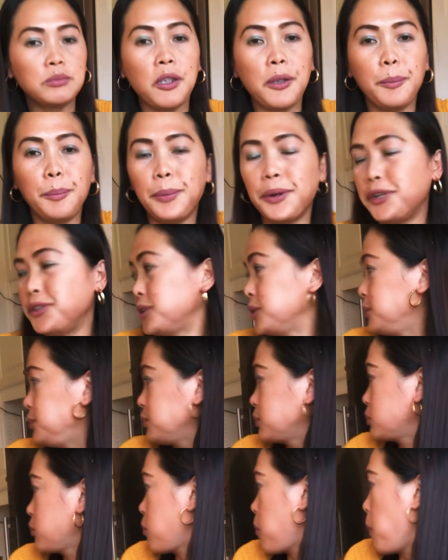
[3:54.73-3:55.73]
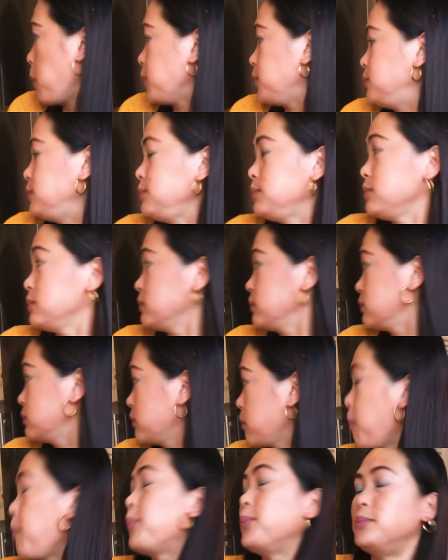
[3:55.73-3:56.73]
I'm first. Mm.
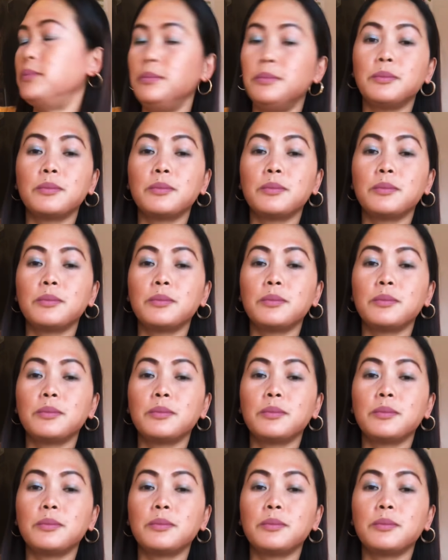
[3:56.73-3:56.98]
Mm.